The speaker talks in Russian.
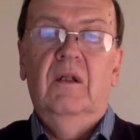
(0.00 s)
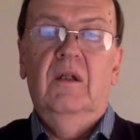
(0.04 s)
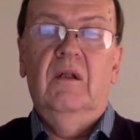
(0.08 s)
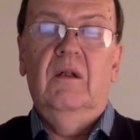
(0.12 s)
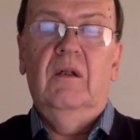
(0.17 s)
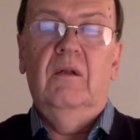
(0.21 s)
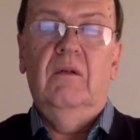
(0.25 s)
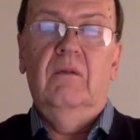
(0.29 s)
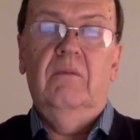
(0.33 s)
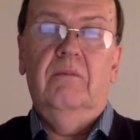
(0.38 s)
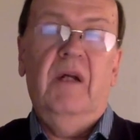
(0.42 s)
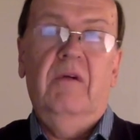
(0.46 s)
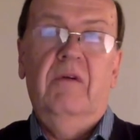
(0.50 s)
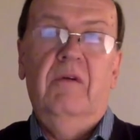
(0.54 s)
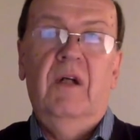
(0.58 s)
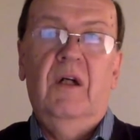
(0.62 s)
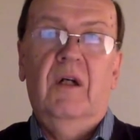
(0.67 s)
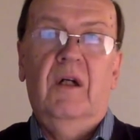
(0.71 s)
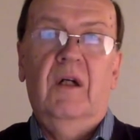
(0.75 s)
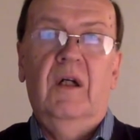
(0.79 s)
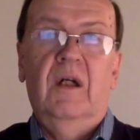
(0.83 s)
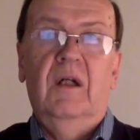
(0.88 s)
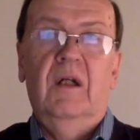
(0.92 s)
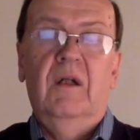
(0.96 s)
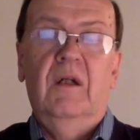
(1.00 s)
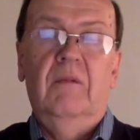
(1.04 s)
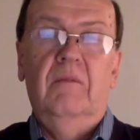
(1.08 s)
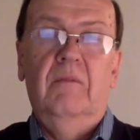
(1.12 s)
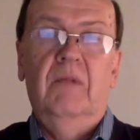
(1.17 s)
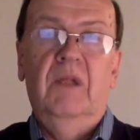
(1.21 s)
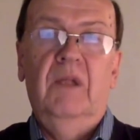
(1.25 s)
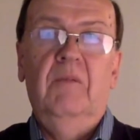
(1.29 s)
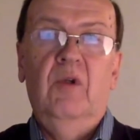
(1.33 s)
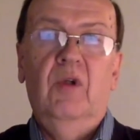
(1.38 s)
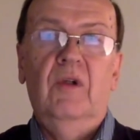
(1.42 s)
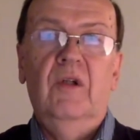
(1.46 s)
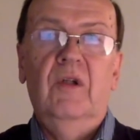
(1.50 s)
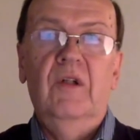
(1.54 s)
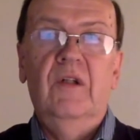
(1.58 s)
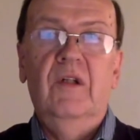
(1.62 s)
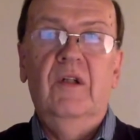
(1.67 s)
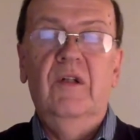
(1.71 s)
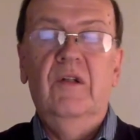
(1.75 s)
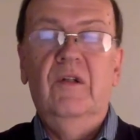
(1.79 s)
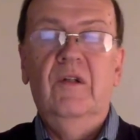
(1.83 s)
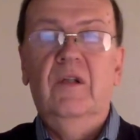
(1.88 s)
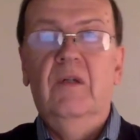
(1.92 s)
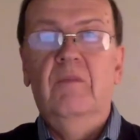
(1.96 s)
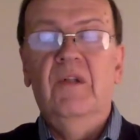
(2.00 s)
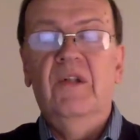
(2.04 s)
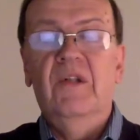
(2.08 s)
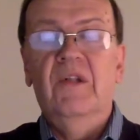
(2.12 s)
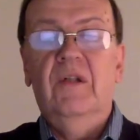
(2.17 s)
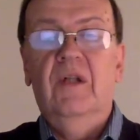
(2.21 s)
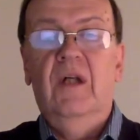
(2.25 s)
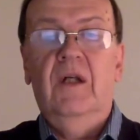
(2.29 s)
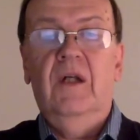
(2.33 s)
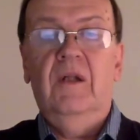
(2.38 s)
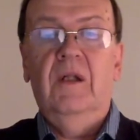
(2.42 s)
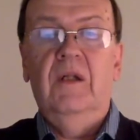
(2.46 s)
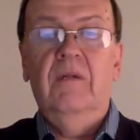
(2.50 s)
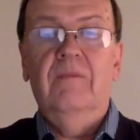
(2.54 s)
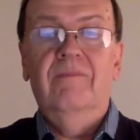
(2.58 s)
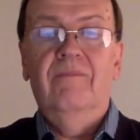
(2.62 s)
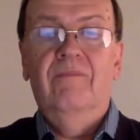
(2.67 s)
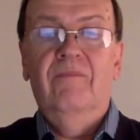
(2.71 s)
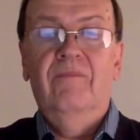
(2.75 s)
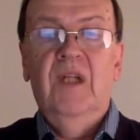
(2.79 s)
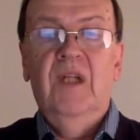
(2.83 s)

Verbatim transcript: э, проверка минометной системы старта,